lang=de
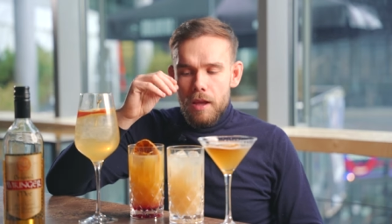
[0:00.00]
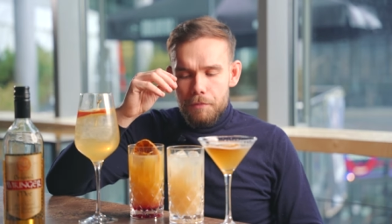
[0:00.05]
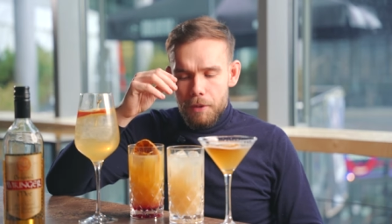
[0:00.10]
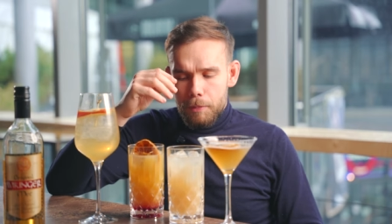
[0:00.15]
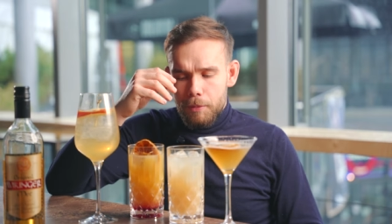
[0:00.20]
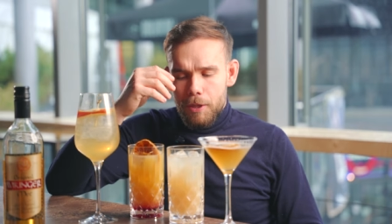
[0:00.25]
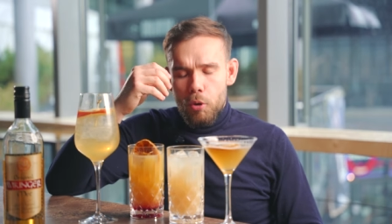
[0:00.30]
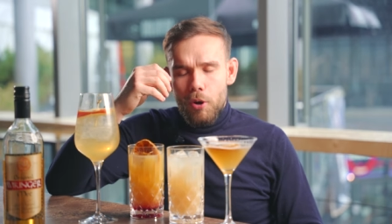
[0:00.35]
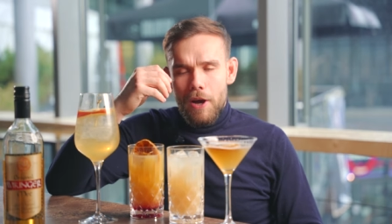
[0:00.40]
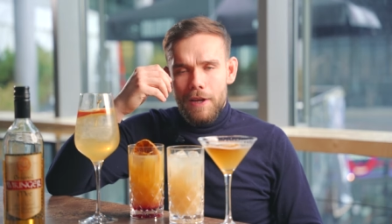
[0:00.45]
Wir
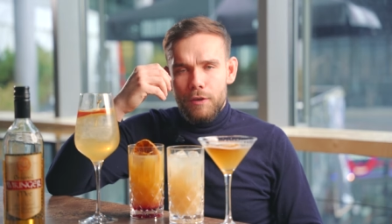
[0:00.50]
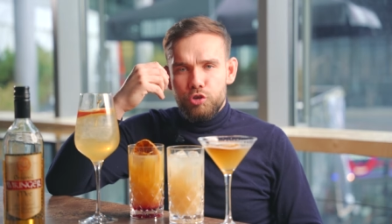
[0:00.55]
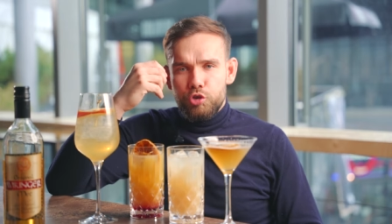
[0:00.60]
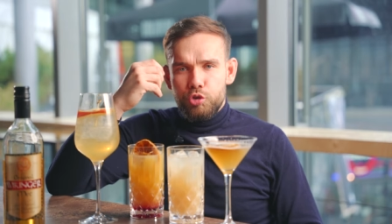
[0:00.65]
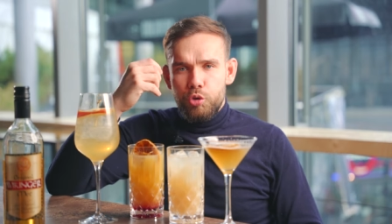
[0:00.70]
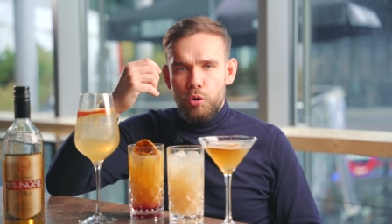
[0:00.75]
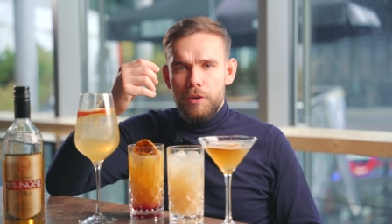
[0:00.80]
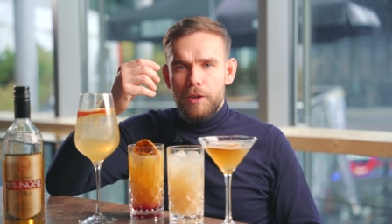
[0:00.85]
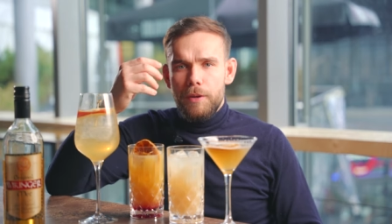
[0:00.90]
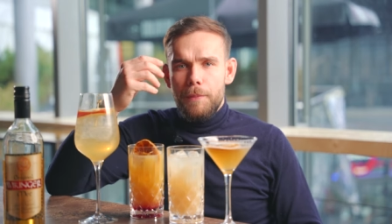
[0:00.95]
haben dennoch eine
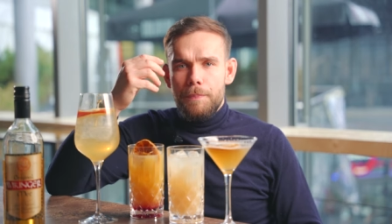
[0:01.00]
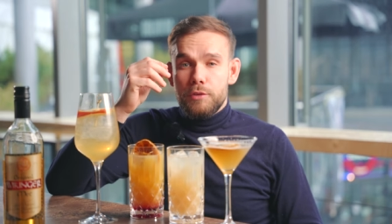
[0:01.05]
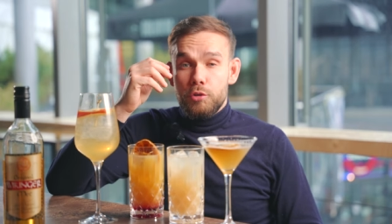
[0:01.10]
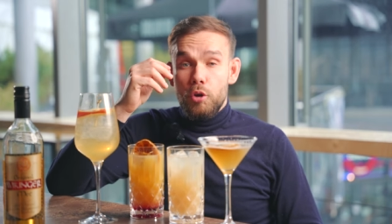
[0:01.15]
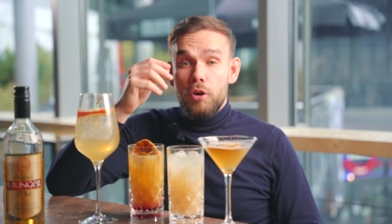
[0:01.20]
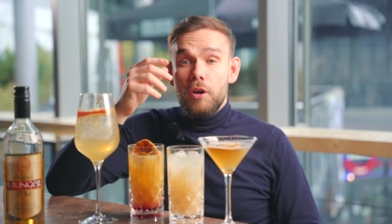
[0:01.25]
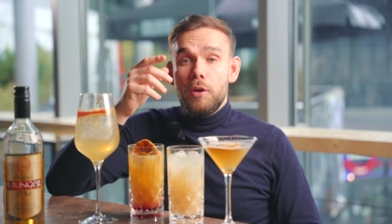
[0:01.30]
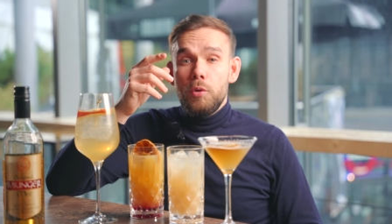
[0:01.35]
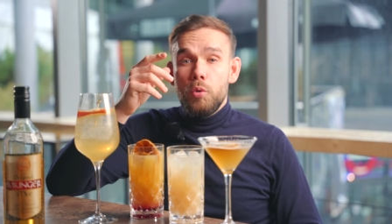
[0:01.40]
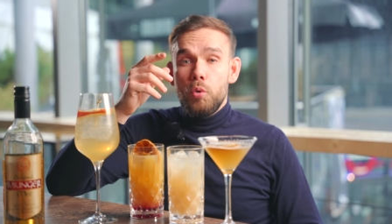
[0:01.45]
schöne
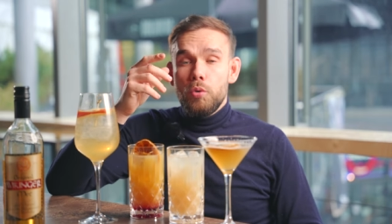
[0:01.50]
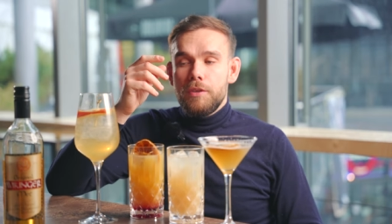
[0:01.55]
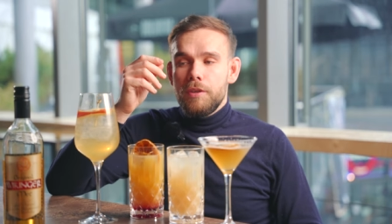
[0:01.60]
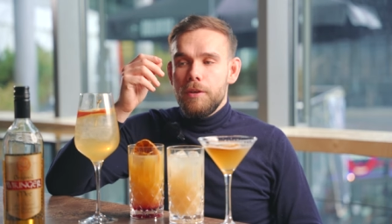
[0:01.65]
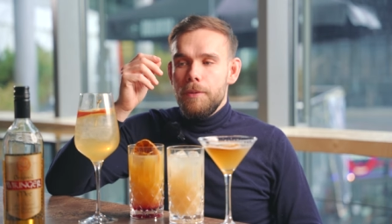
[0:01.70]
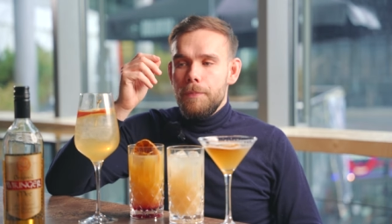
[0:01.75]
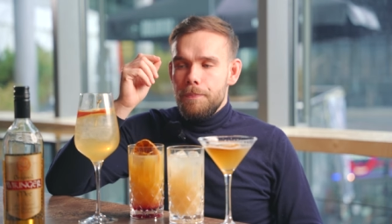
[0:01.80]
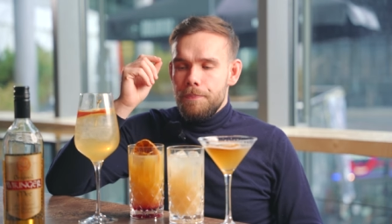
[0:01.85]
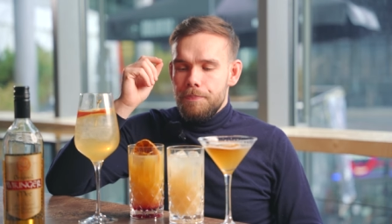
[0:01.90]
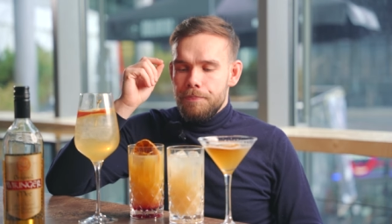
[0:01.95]

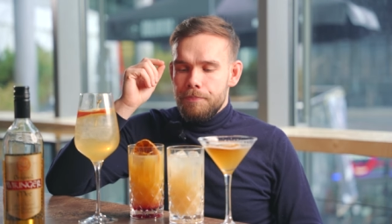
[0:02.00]
Säurenote.